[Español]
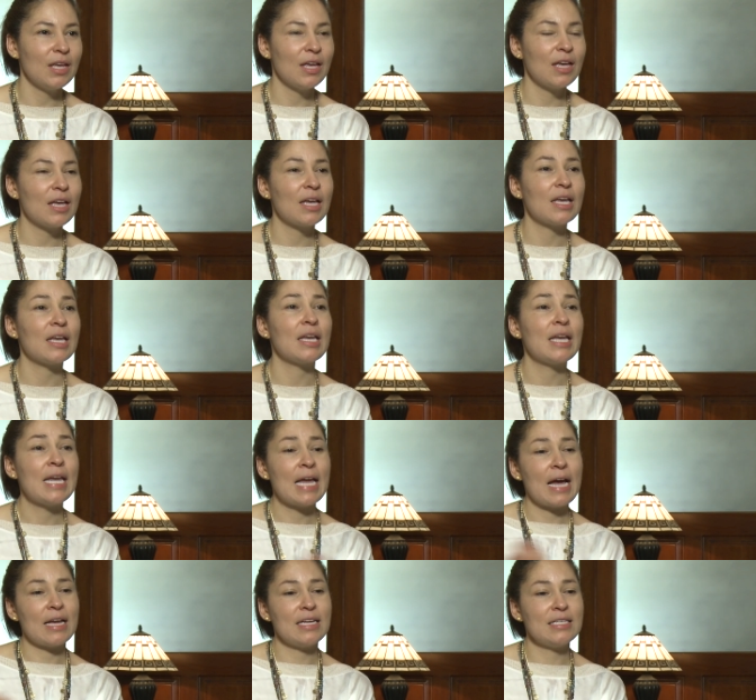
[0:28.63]
Eh,
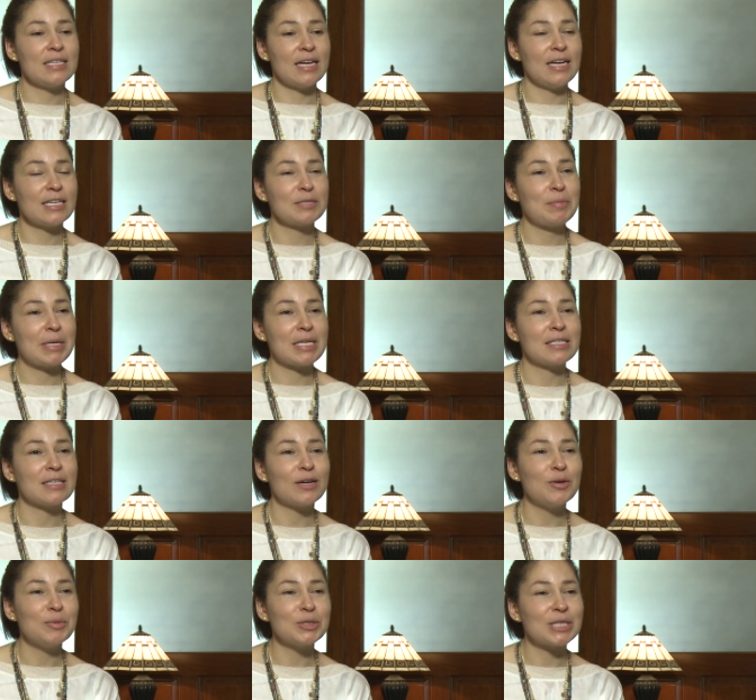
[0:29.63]
y ya la
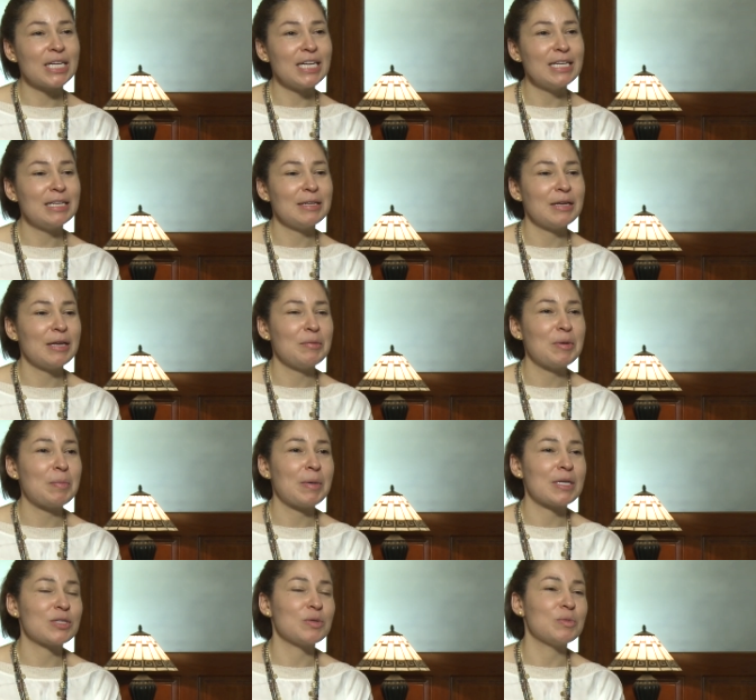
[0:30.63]
experiencia como tal eh, me
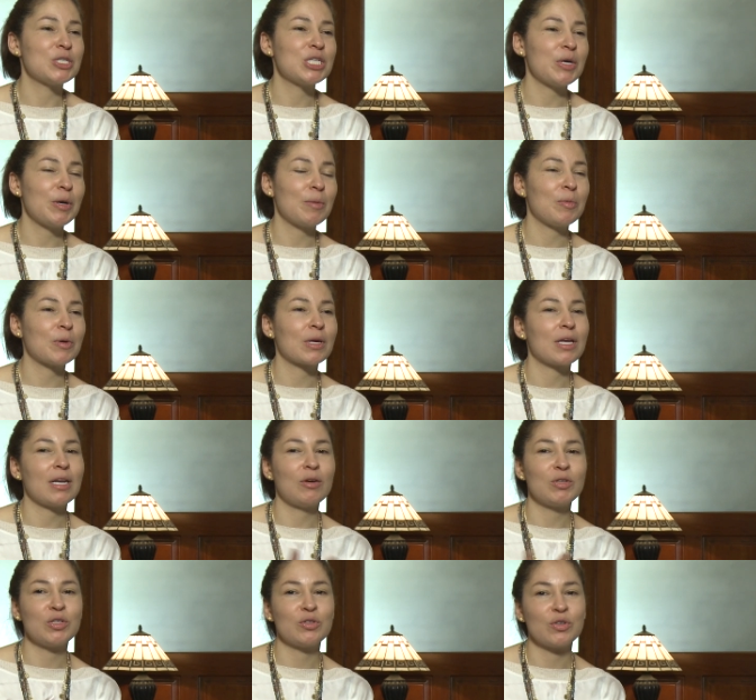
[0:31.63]
pareció muy chévere porque
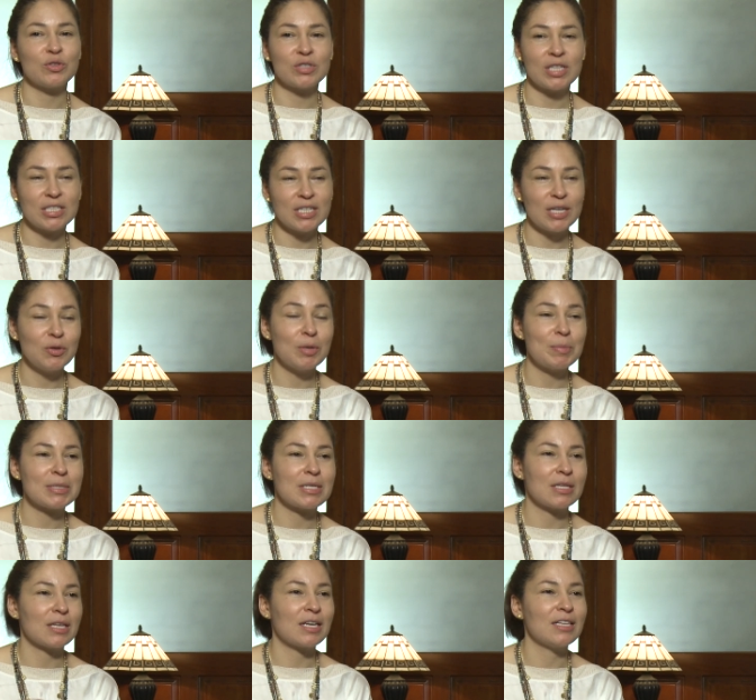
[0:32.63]
el auditorio está lleno, a
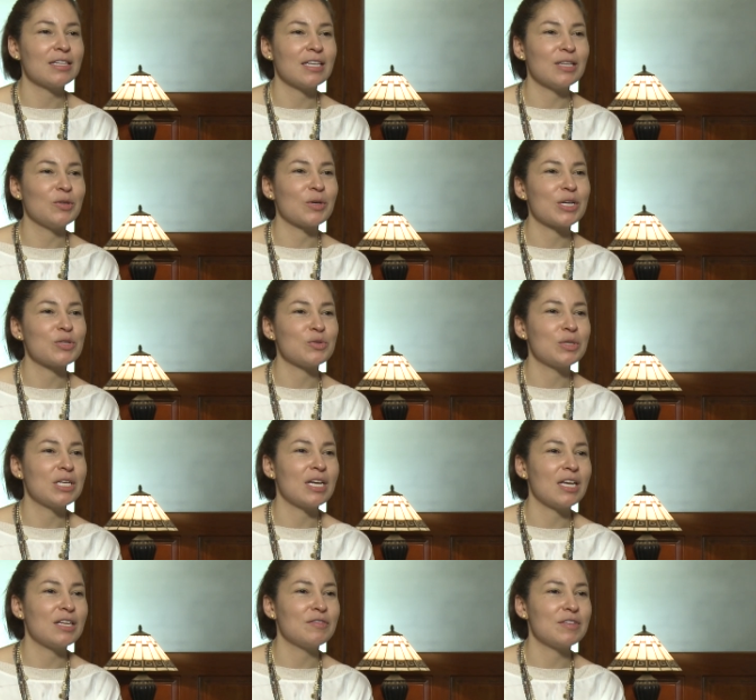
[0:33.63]
pesar de que entiendo que es un
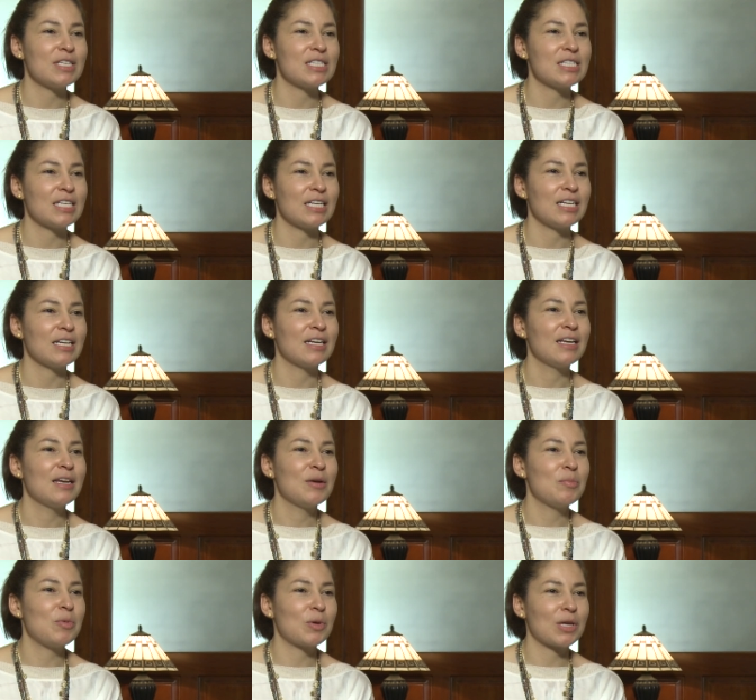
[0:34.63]
día difícil
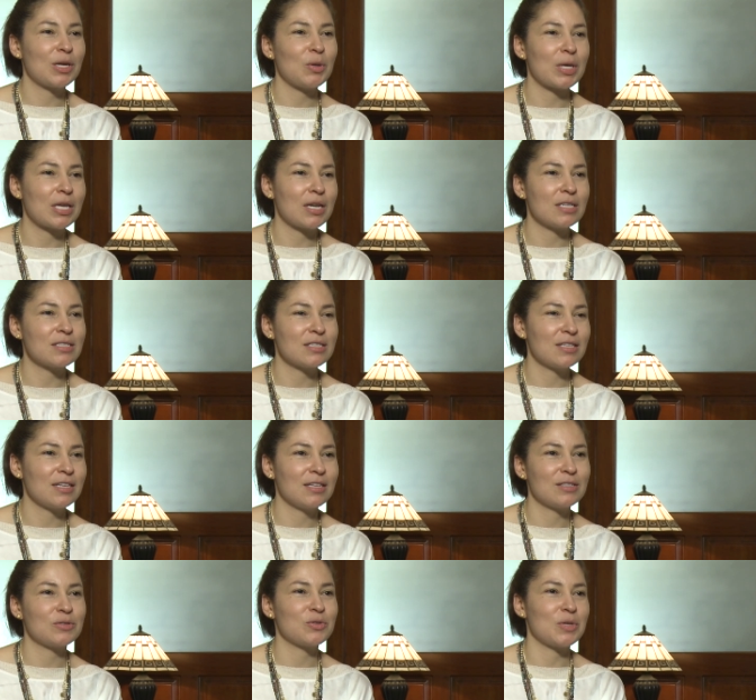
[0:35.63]
porque no hay clases
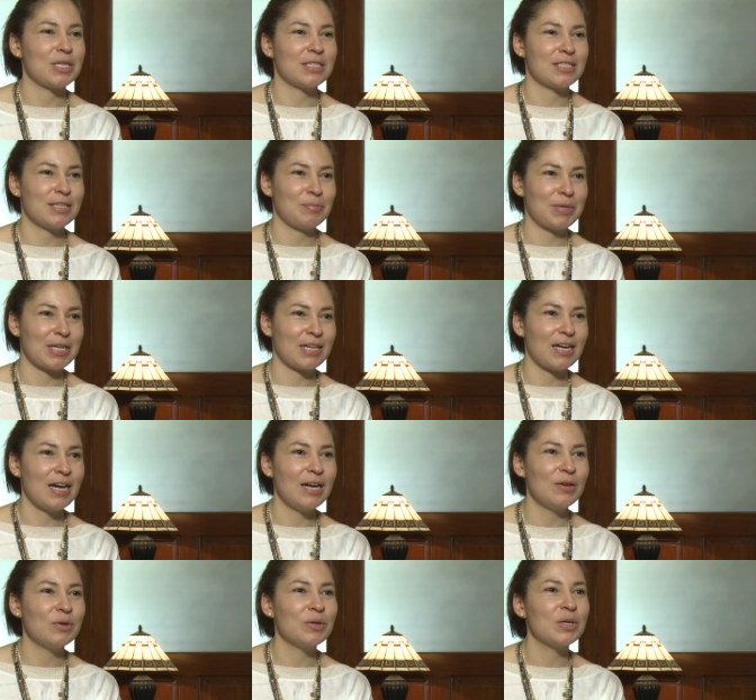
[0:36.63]
de estudiantes de
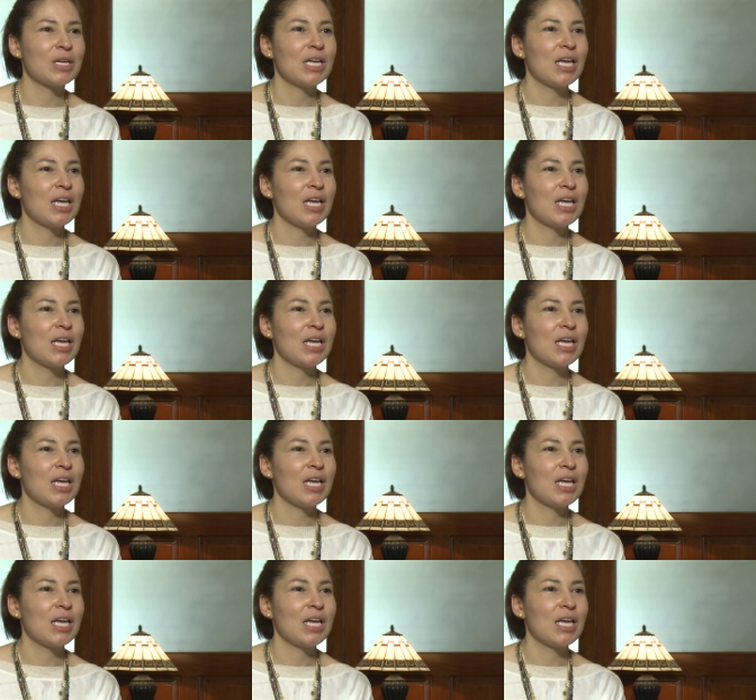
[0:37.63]
pregrado.